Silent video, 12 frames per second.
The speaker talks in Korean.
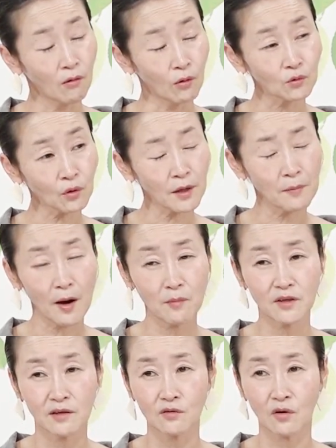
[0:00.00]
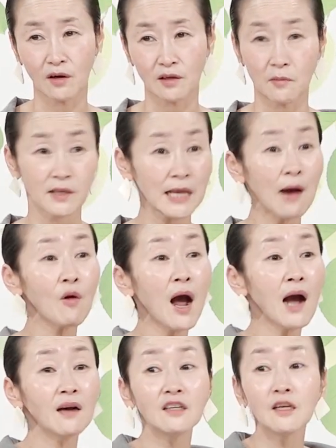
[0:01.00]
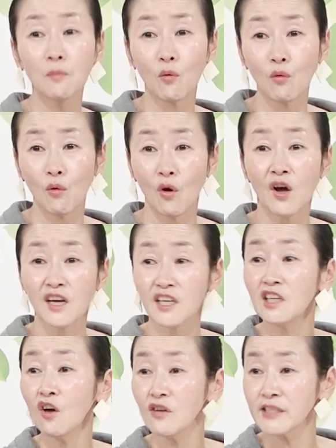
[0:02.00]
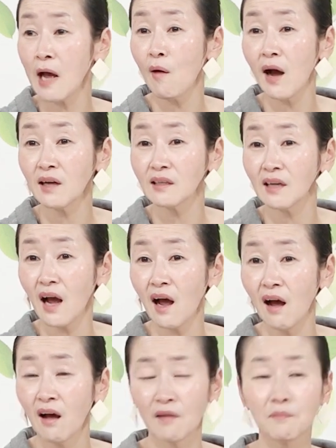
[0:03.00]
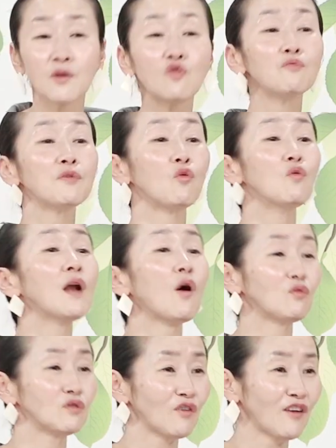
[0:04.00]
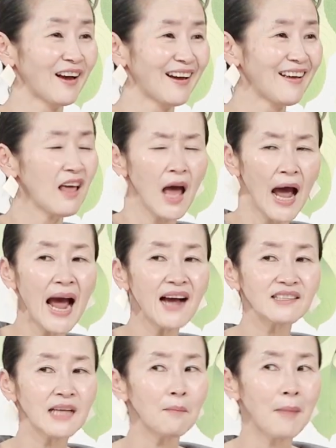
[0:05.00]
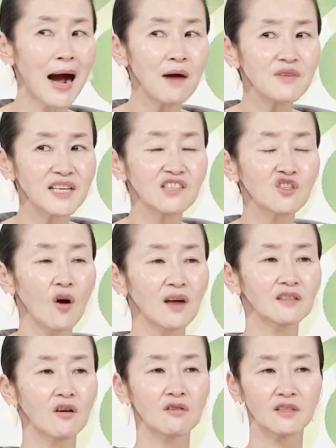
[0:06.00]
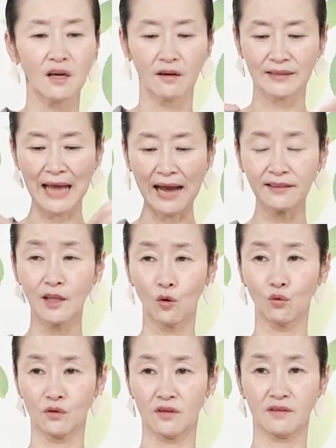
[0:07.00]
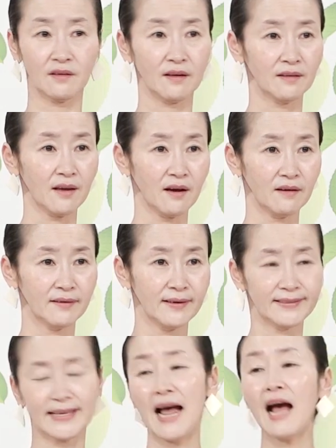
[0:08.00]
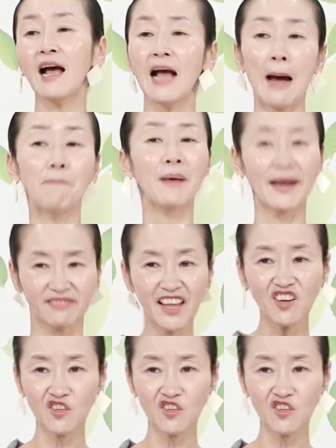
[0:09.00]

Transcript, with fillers: 어떻게 마음을 인정하느냐. 상황을 보고 이런 상황이라 미움이 올라오는 거야. 항상 마음을 인정하는 거는요, 나한테 꽂혀 있어야 돼요. 자, 아빠가